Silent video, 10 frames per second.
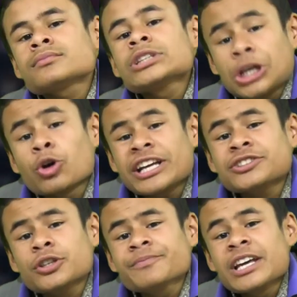Y con
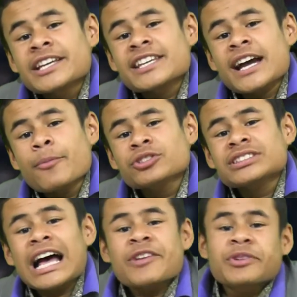esto llegamos
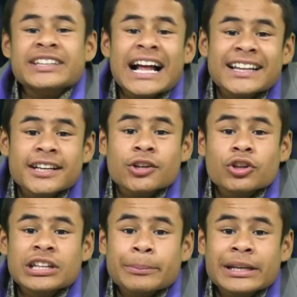al final de
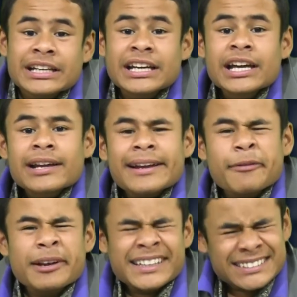Naughty Mini.
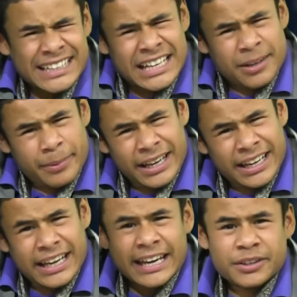Recuerden
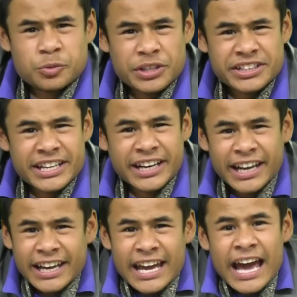seguirme en
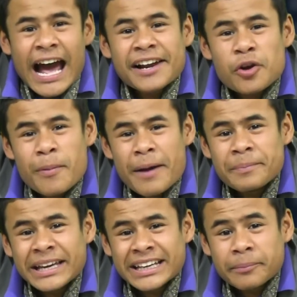Twitter, arroba
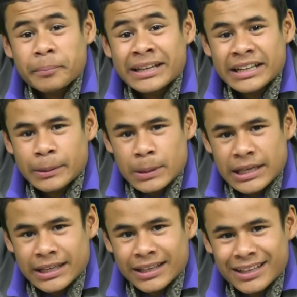Big Mini
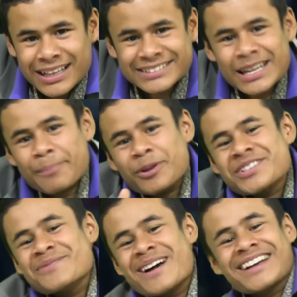Big. Hasta la
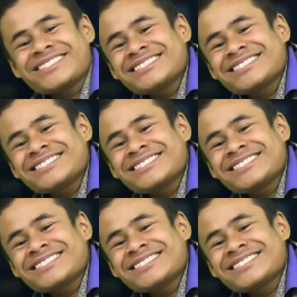próxima.